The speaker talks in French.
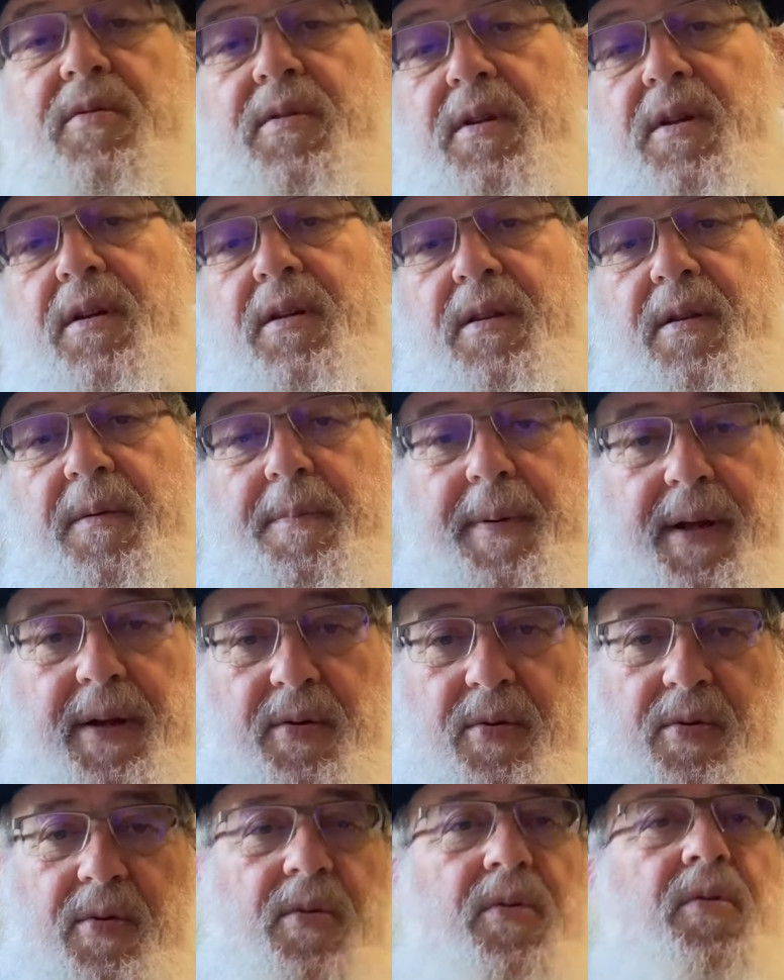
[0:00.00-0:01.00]
ce qui n'était pas
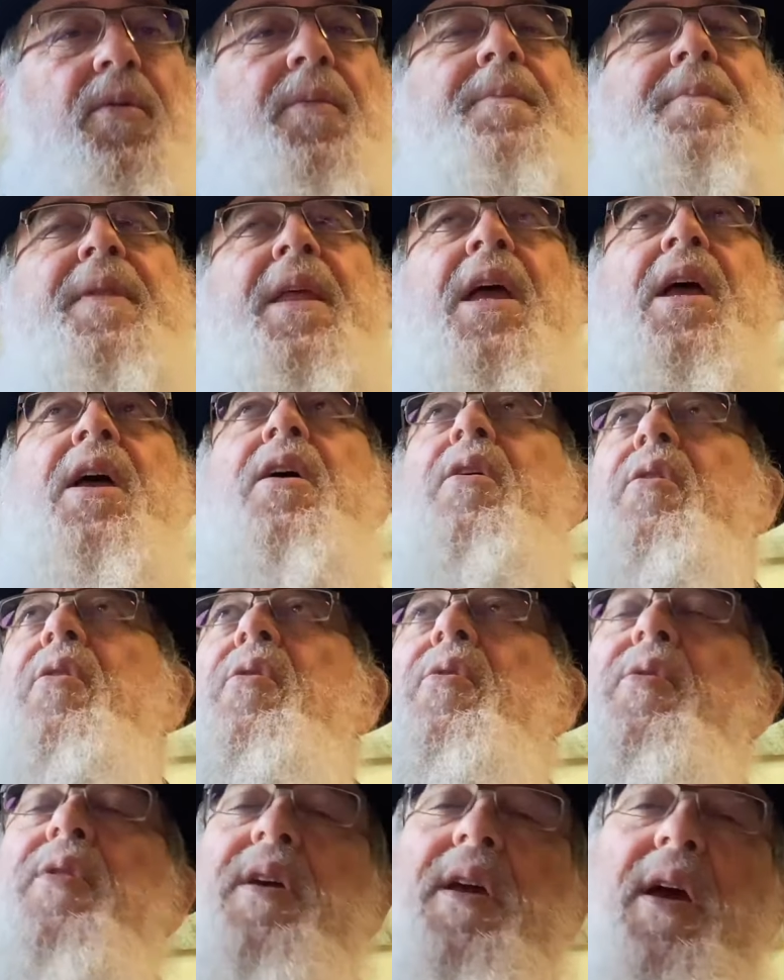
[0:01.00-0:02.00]
le,
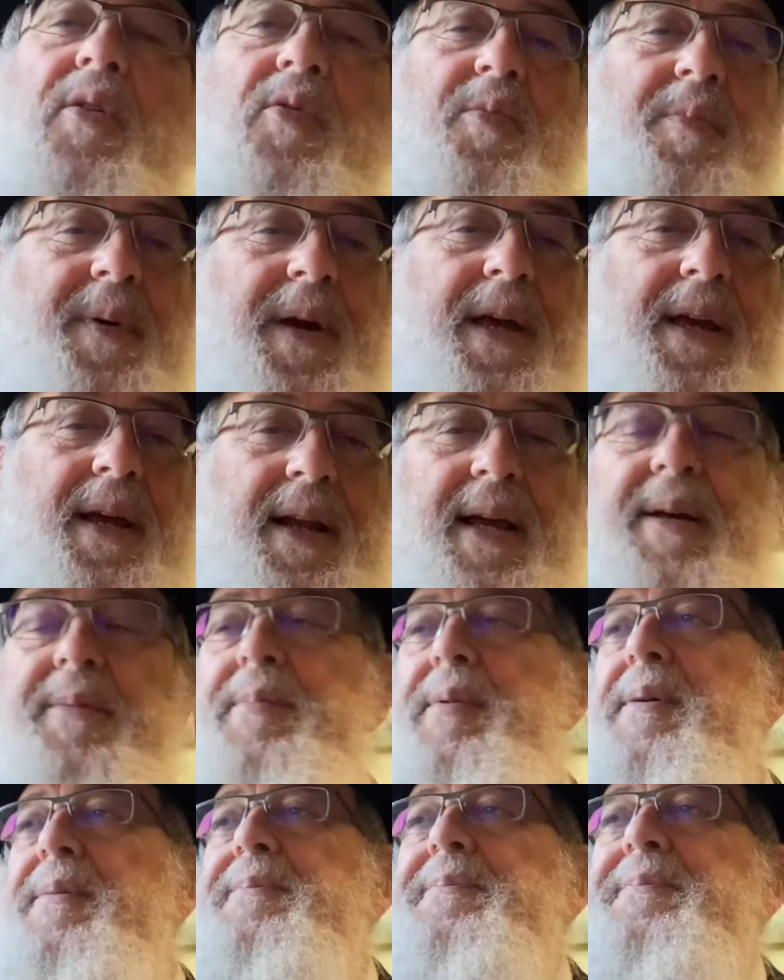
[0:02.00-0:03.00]
cas
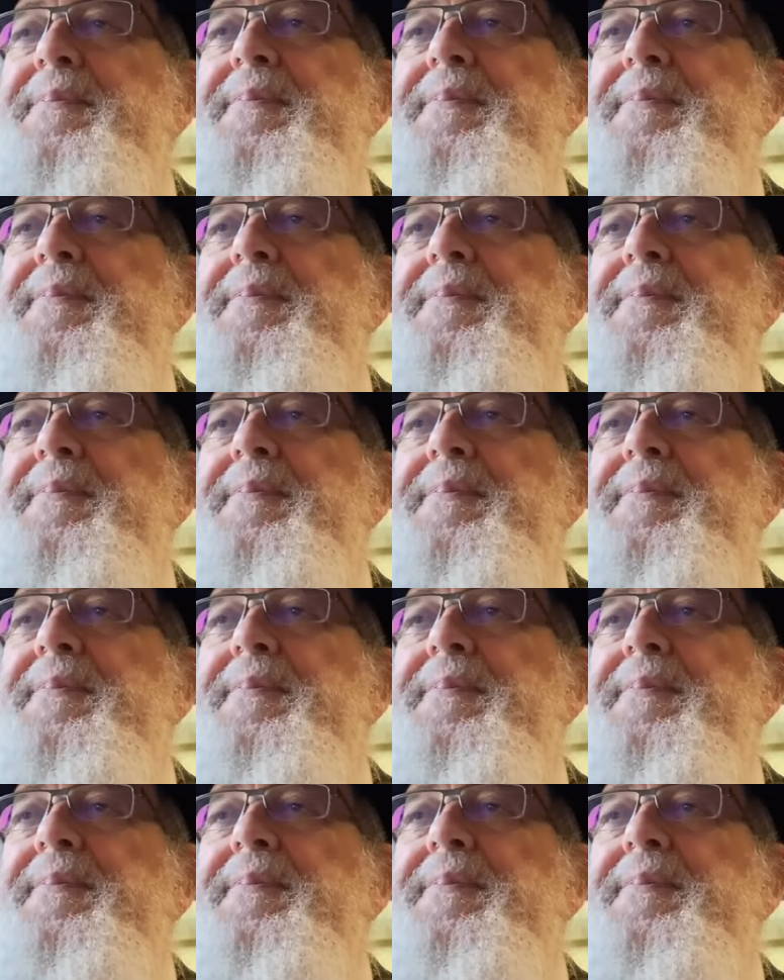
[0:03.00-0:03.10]
préalable.